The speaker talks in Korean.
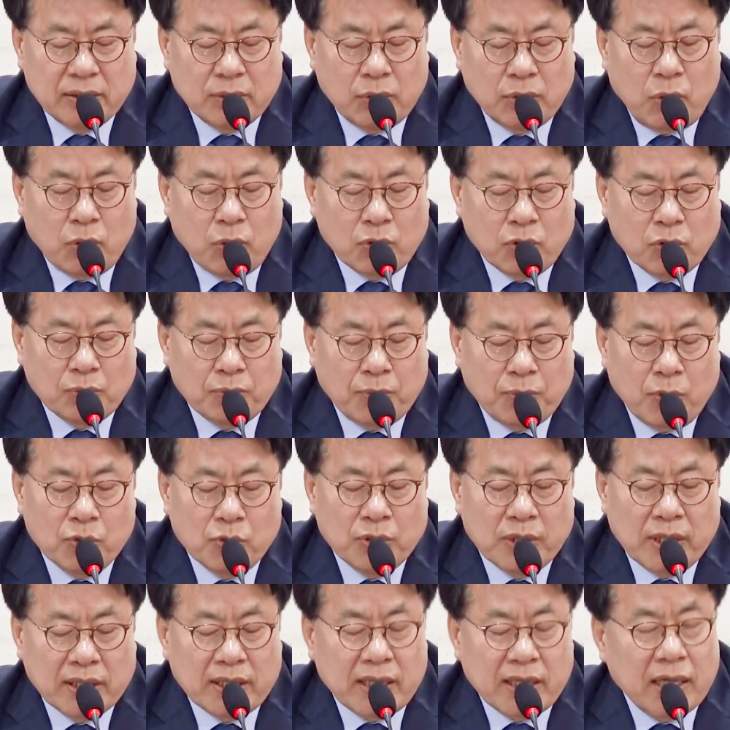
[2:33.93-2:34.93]
이 호국
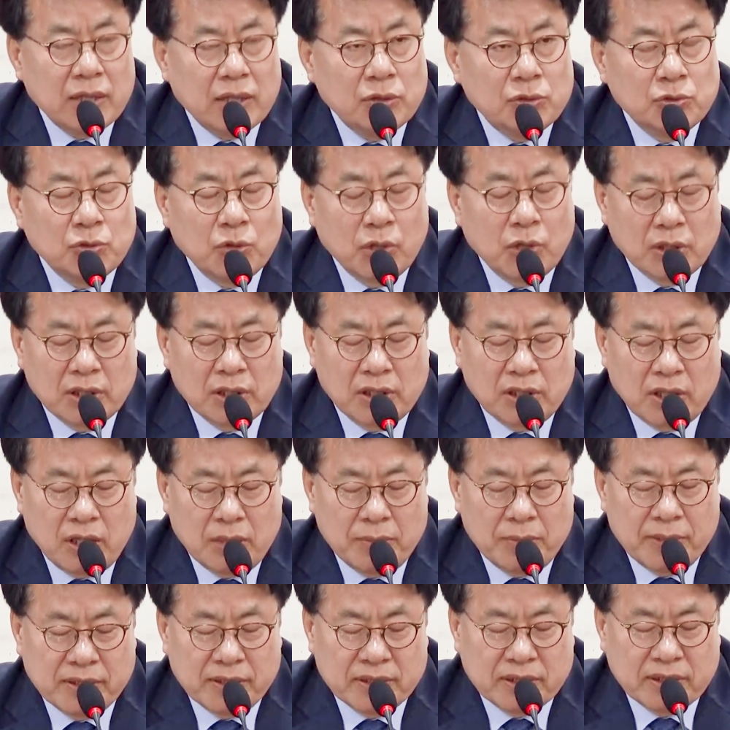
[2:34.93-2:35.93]
보훈의 달 6월을
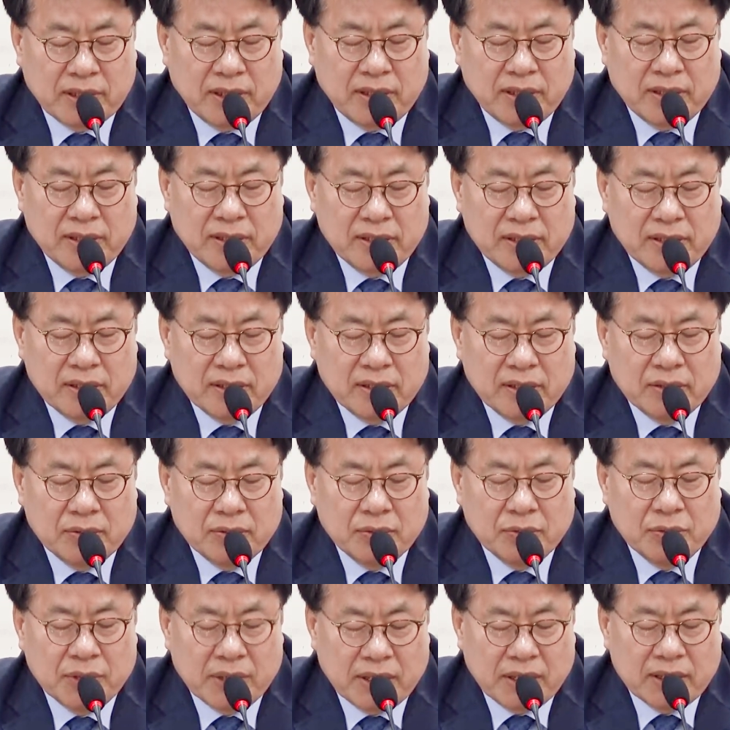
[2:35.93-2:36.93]
열면서
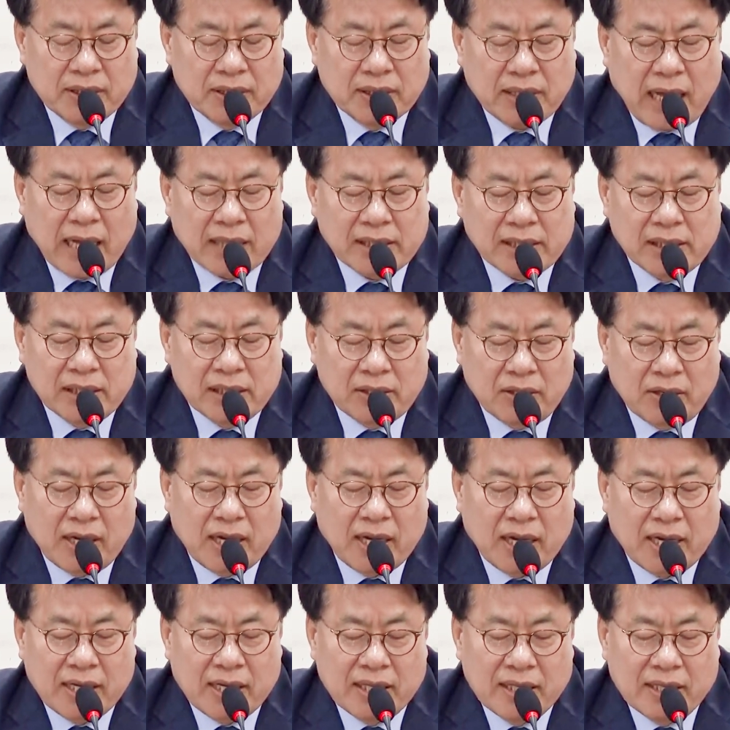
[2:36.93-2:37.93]
우리는 다시
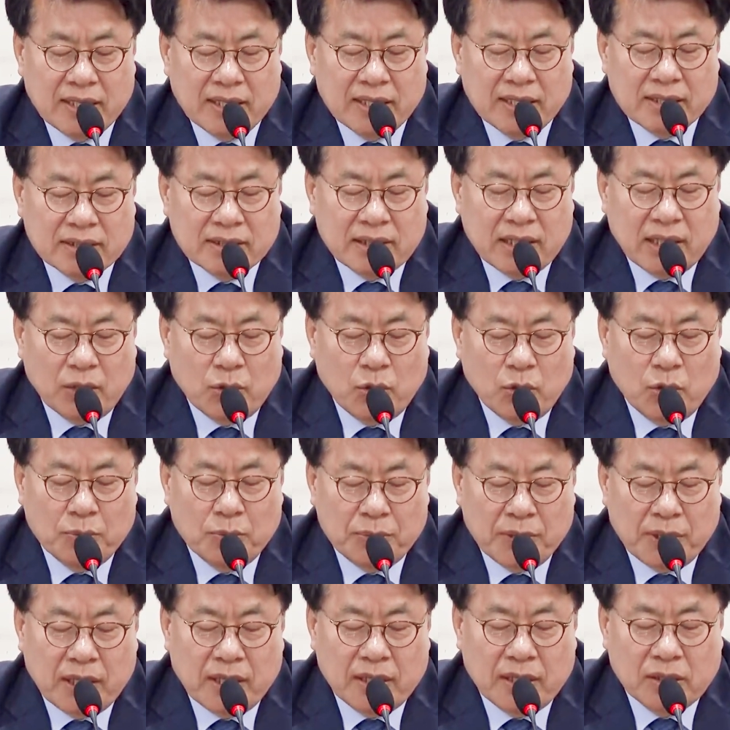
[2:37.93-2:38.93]
일어나
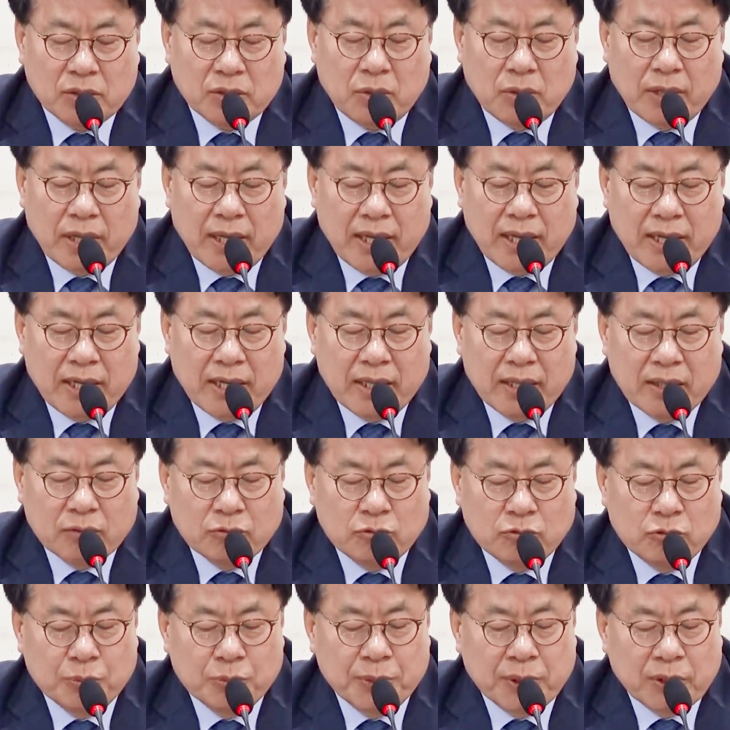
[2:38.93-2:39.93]
새로운 미래를 통해
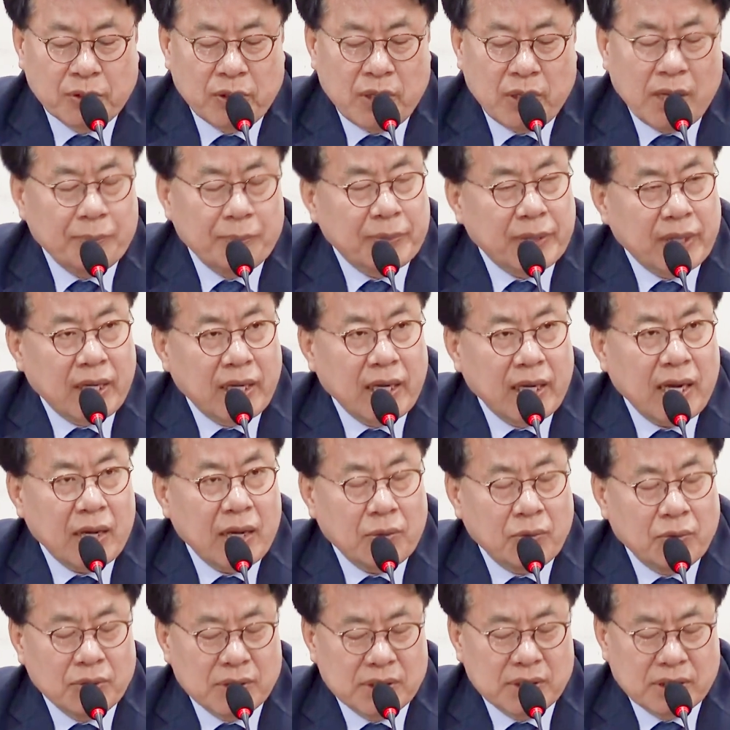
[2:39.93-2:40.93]
국민과 함께
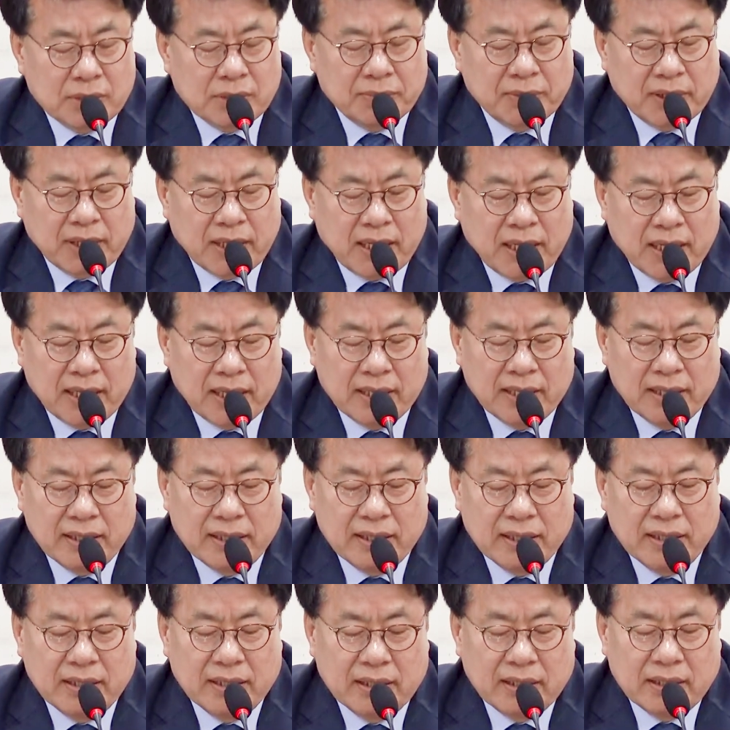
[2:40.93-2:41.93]
하고 있습니다.
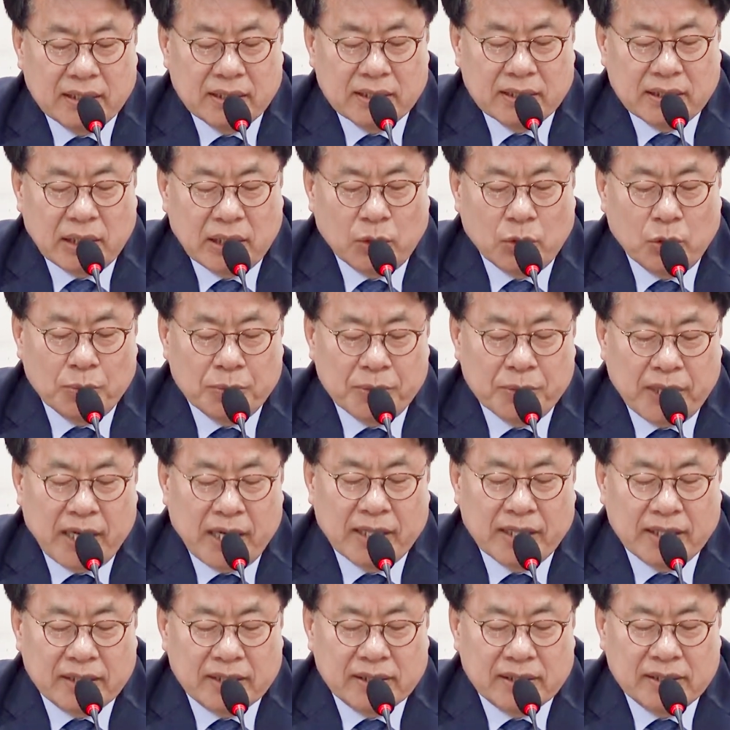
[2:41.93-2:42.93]
새로운
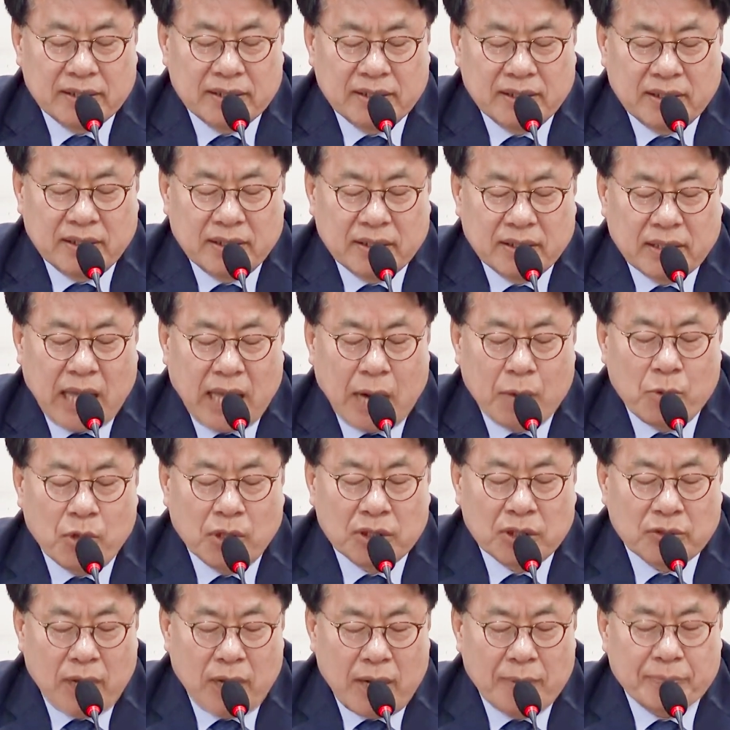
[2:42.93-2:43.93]
미래는
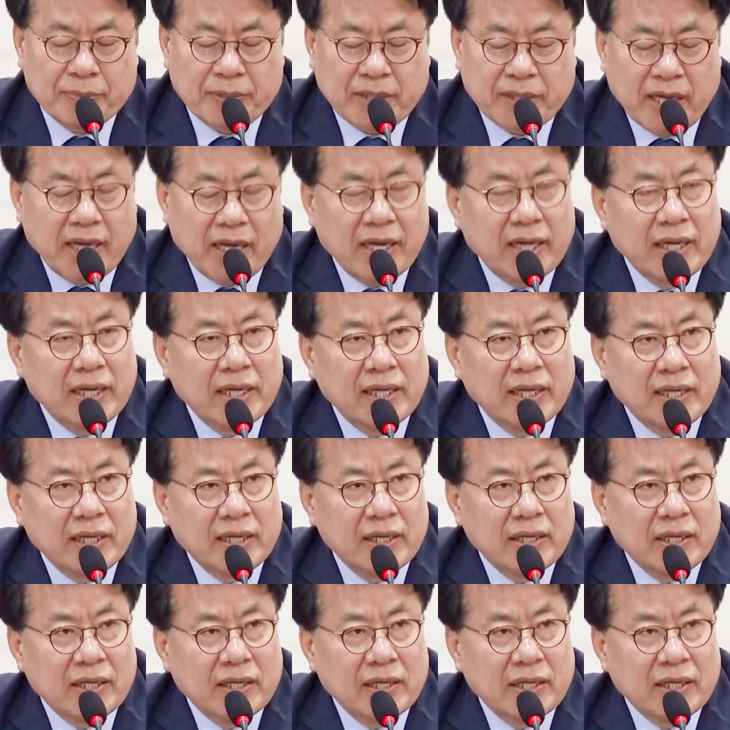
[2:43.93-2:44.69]
당원과 함께